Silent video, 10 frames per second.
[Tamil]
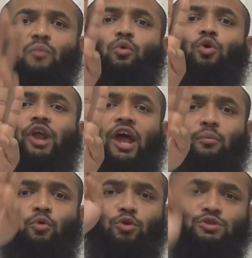மூன்றே
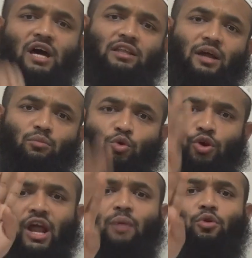மூன்று சாதி தான்
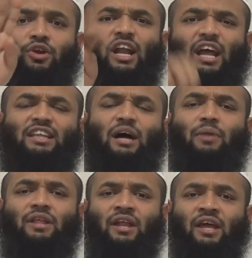மூன்றே மூன்று நிலையில் தான்
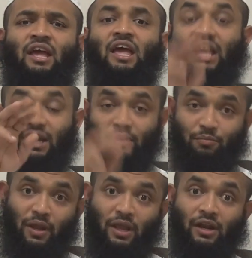மனிதனை இறைவன்
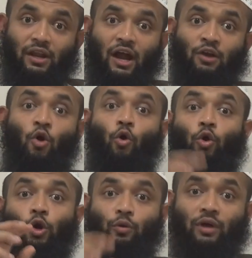பிரிக்கின்றான்
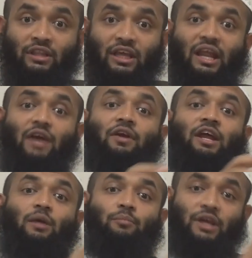ஒன்று வந்து
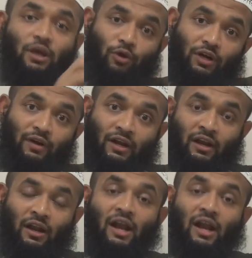இறைவனை நம்பிக்கை கொண்ட கொண்டவர்கள்